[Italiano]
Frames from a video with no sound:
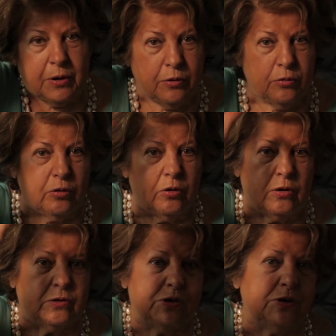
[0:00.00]

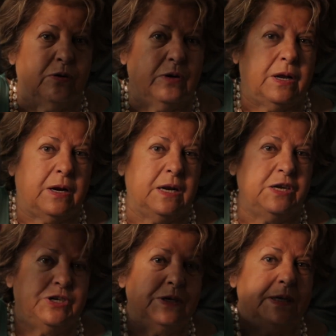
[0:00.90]
neurologico che
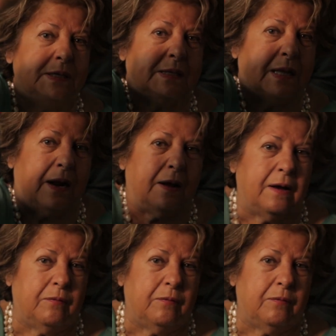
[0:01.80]
registra